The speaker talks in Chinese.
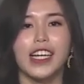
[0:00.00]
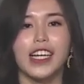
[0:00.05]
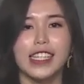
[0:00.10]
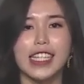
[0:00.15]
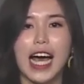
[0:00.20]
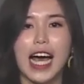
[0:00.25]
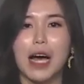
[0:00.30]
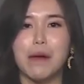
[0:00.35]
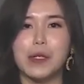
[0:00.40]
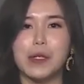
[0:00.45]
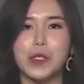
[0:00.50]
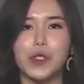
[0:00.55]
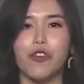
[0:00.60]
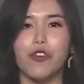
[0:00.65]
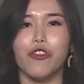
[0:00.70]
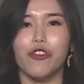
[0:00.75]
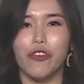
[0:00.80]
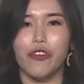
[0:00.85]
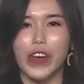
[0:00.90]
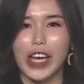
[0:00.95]
那他们就
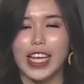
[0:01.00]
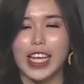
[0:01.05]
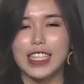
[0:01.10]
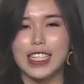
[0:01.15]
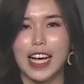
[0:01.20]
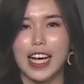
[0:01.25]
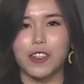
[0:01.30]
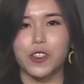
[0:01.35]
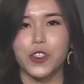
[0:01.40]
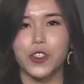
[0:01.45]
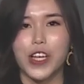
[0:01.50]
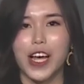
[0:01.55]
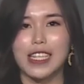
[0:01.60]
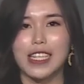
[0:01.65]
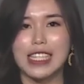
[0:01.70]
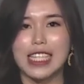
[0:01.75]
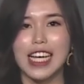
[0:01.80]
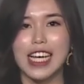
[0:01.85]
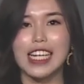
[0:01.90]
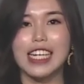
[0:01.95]
非常需要
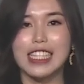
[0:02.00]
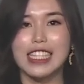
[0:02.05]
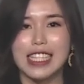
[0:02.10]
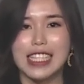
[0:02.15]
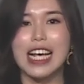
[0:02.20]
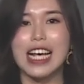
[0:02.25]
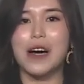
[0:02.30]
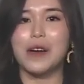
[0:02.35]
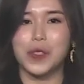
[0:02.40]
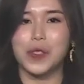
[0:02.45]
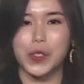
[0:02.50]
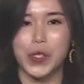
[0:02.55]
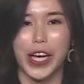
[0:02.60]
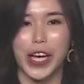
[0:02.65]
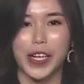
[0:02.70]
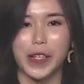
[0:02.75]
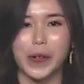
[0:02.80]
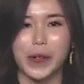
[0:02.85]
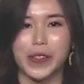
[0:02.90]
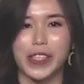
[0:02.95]
这个造血
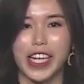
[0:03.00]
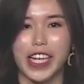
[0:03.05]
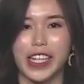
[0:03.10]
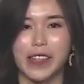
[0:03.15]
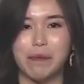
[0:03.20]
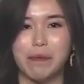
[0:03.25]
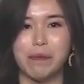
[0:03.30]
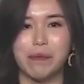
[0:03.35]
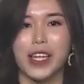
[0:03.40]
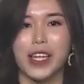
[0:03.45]
功能。